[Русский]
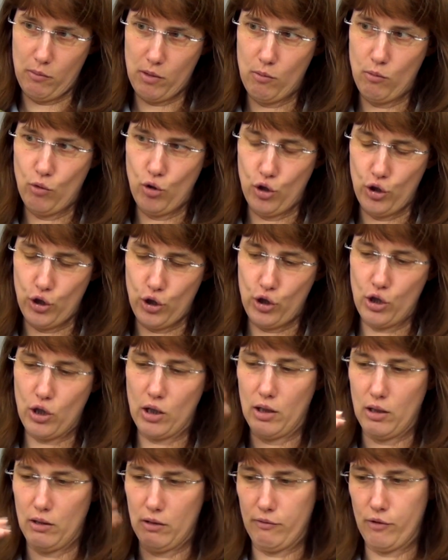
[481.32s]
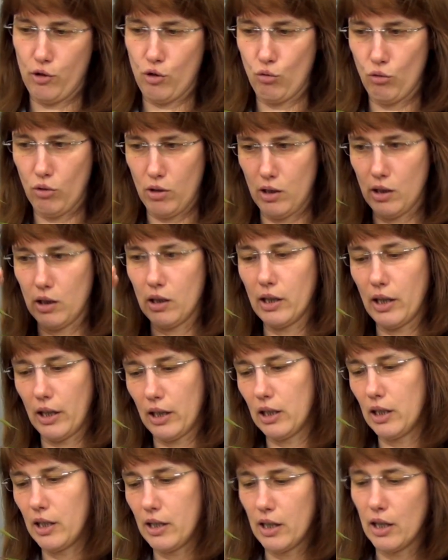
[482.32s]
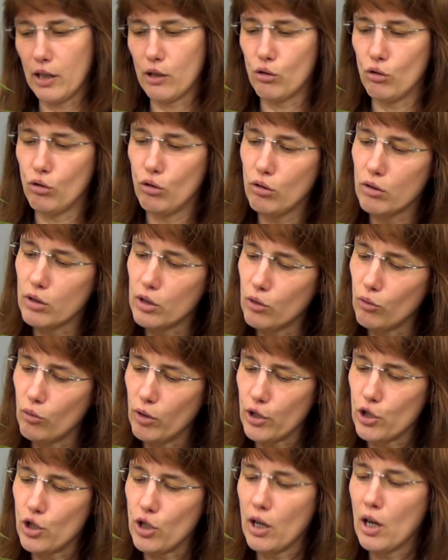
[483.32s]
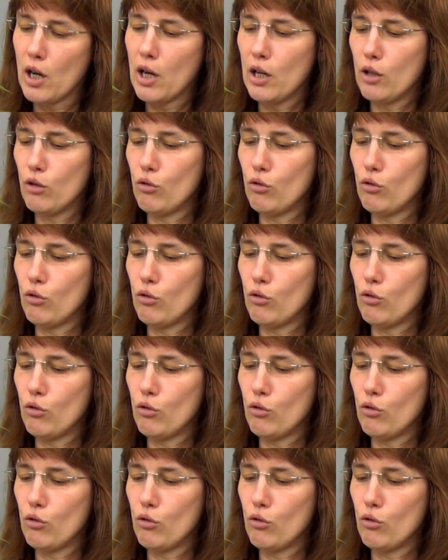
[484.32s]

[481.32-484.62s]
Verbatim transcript: там немножечко в стороны наклонять, но не очень.